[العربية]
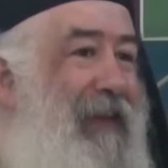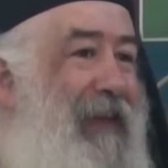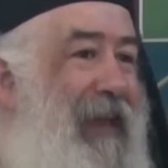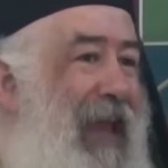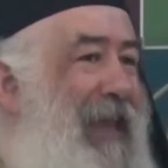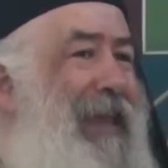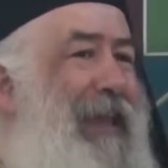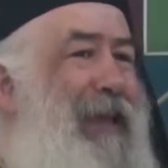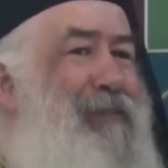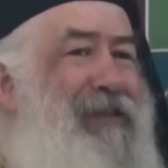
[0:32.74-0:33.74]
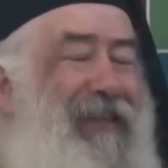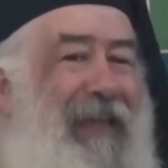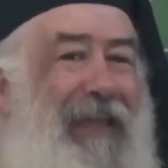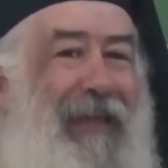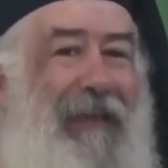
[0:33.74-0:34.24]
هي هي
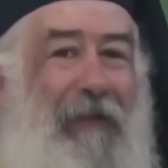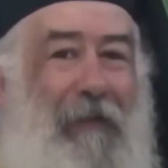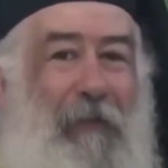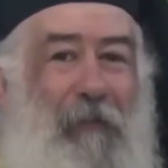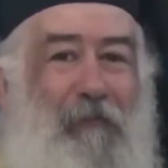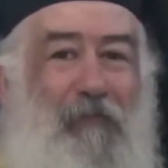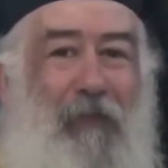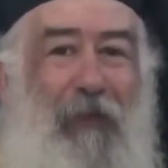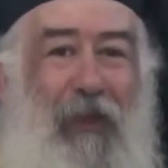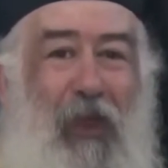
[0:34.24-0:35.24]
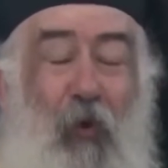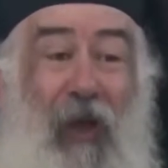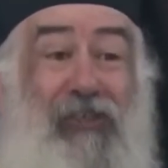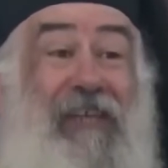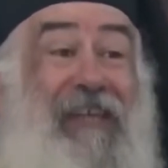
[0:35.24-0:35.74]
المسيحيه
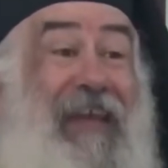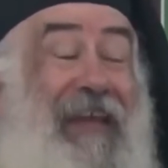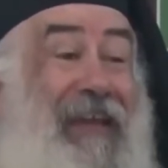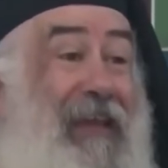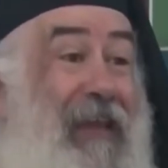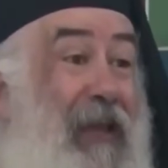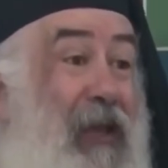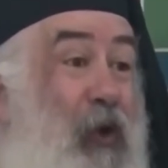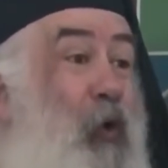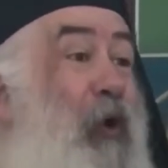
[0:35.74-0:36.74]
وعشان هيك كل